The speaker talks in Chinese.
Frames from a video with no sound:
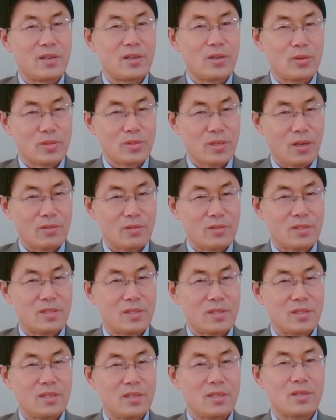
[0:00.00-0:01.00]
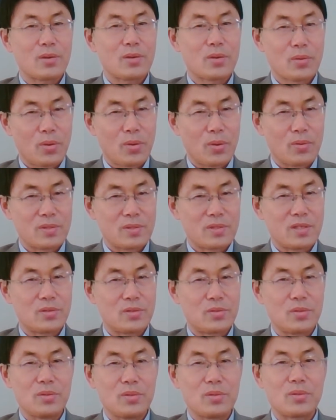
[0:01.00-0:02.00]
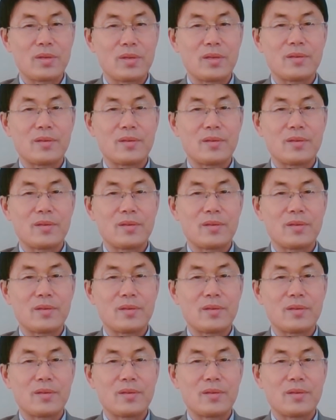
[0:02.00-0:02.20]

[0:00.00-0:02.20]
少奇控制军队。